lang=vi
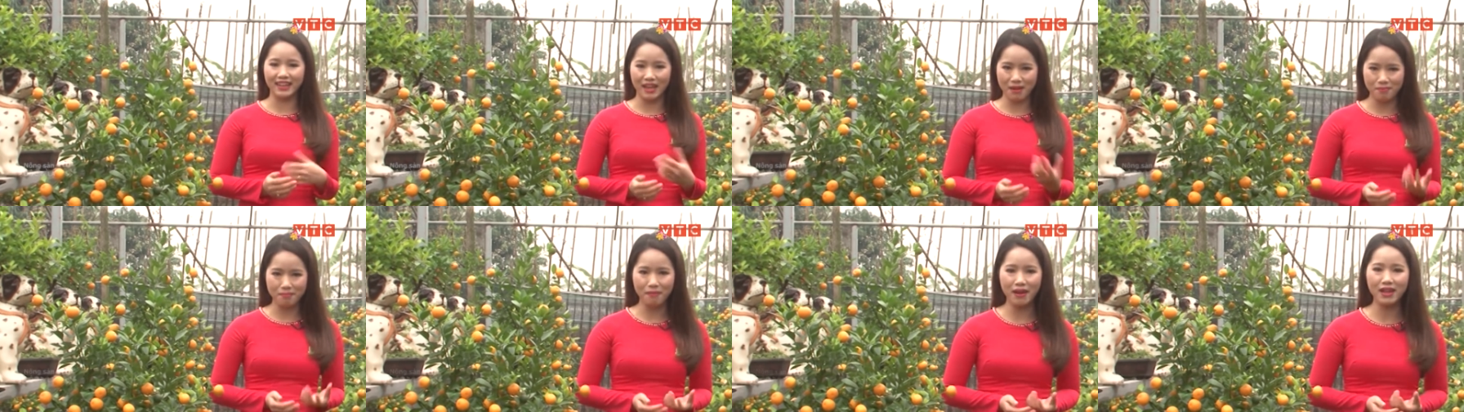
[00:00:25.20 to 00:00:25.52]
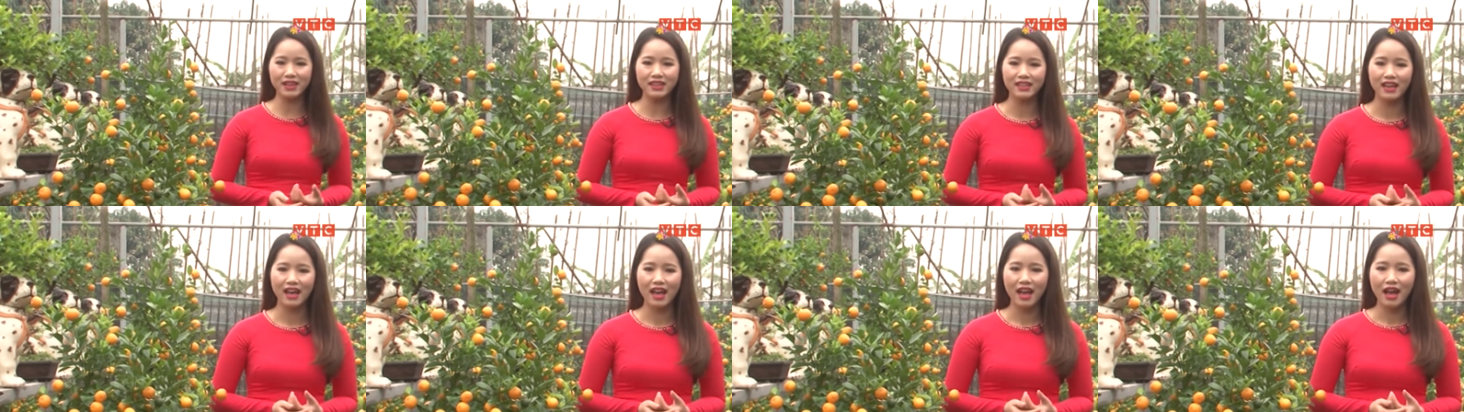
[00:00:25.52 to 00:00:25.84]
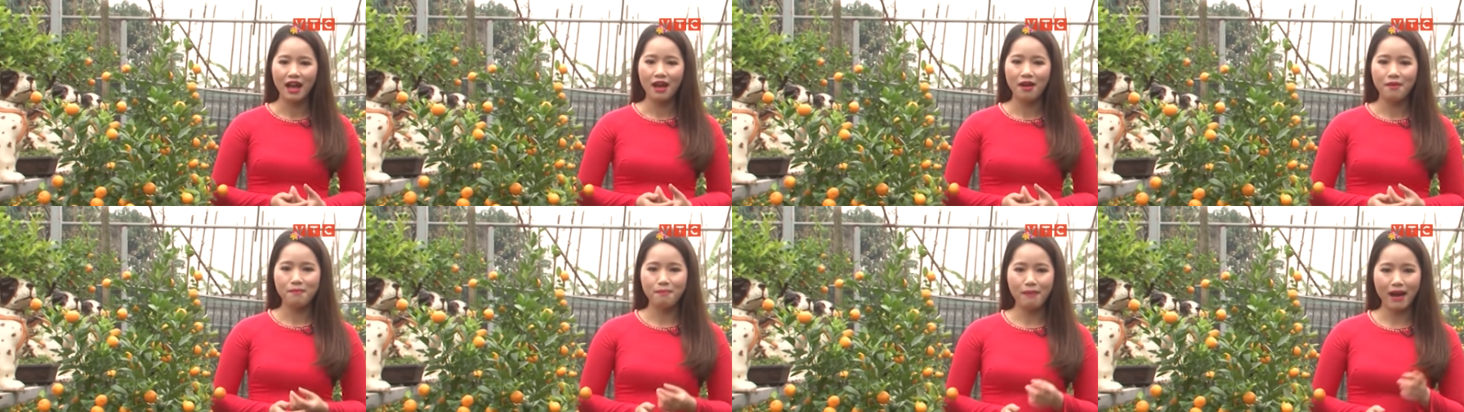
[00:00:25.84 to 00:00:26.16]
đẹp mắt.
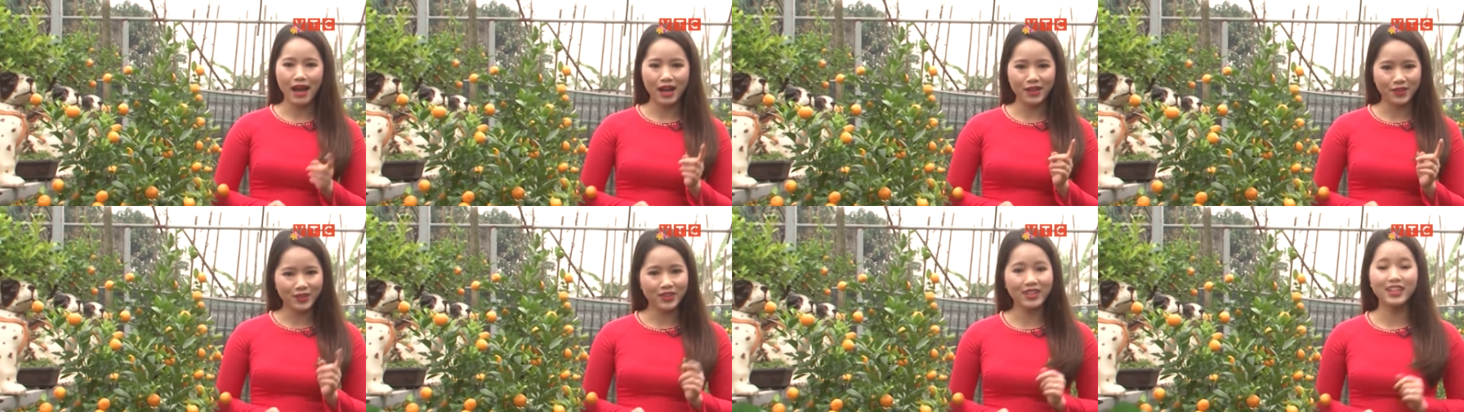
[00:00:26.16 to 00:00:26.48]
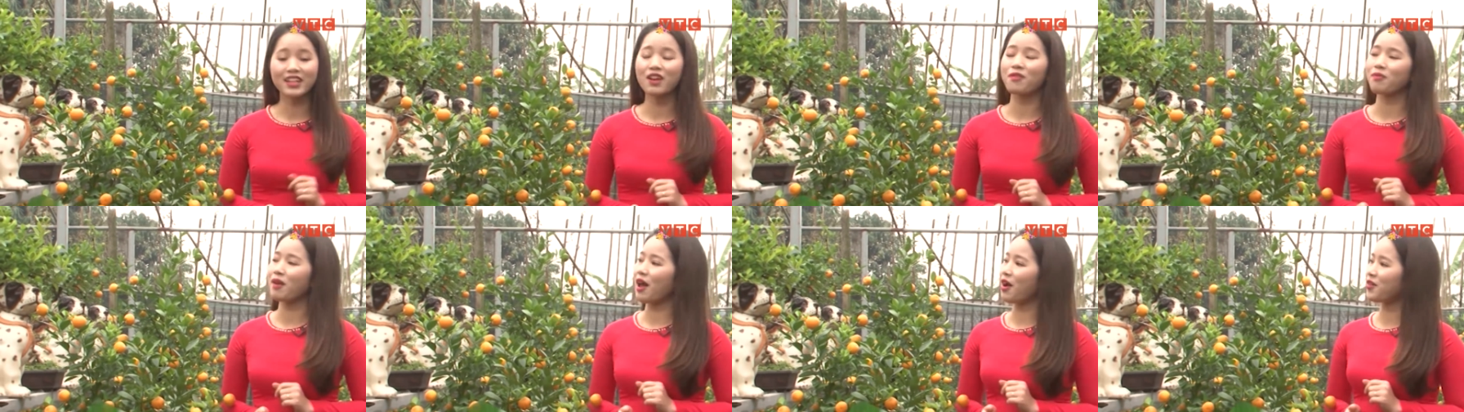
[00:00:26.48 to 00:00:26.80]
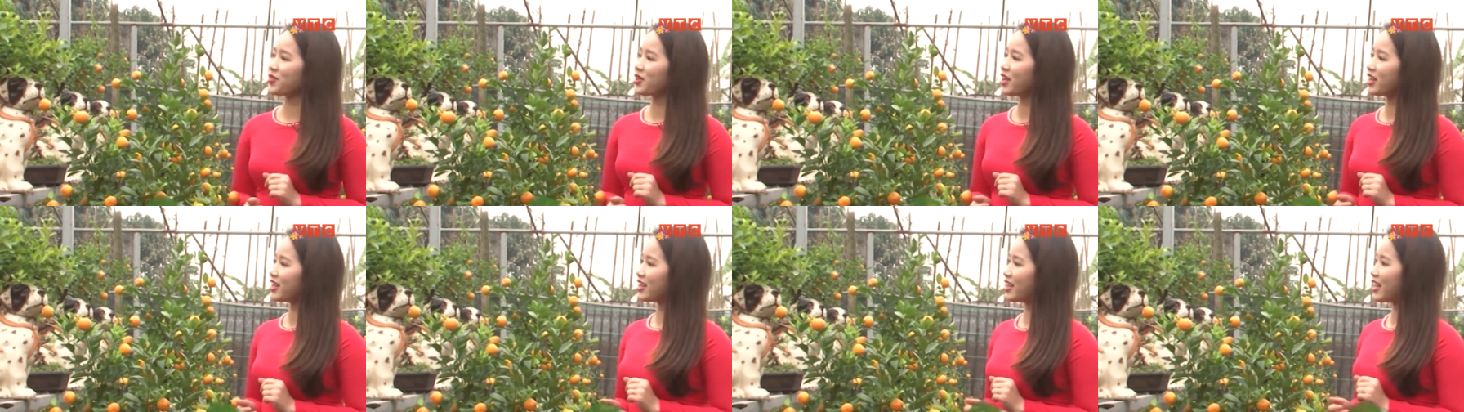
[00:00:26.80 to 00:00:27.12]
Mà tôi thấy độc
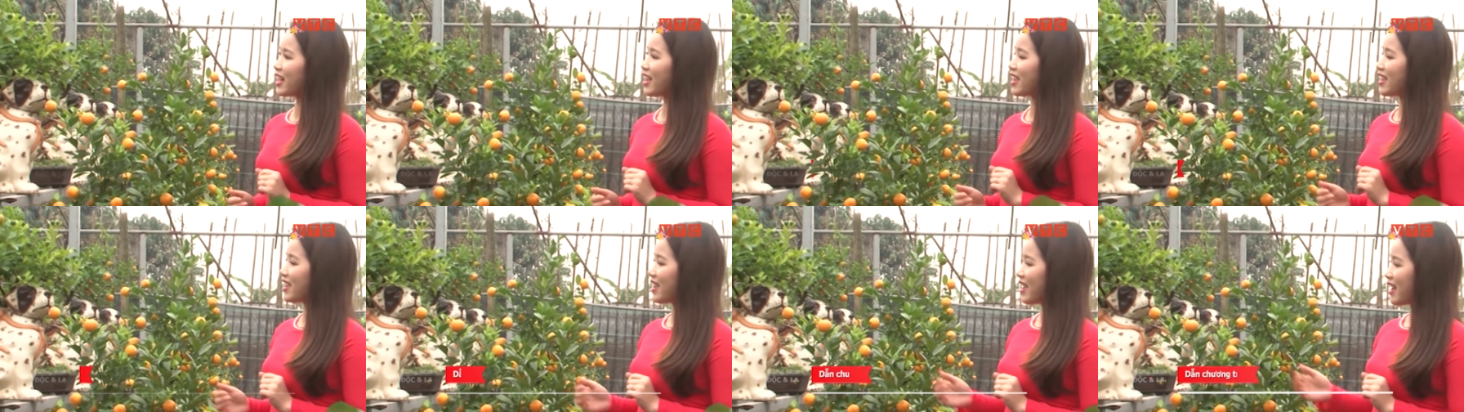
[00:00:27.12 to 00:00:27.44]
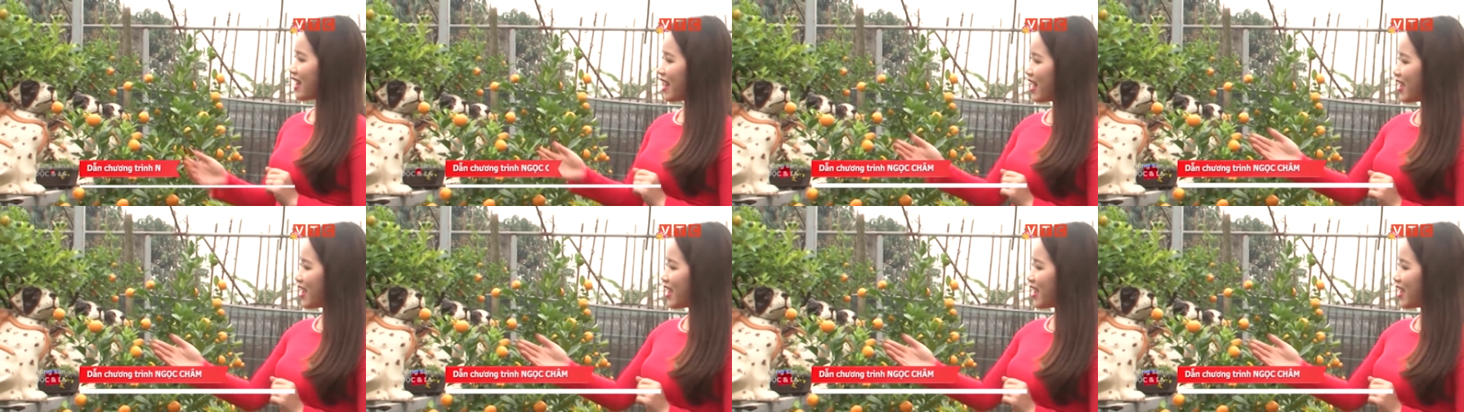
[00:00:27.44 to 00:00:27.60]
đáo nhất ở đây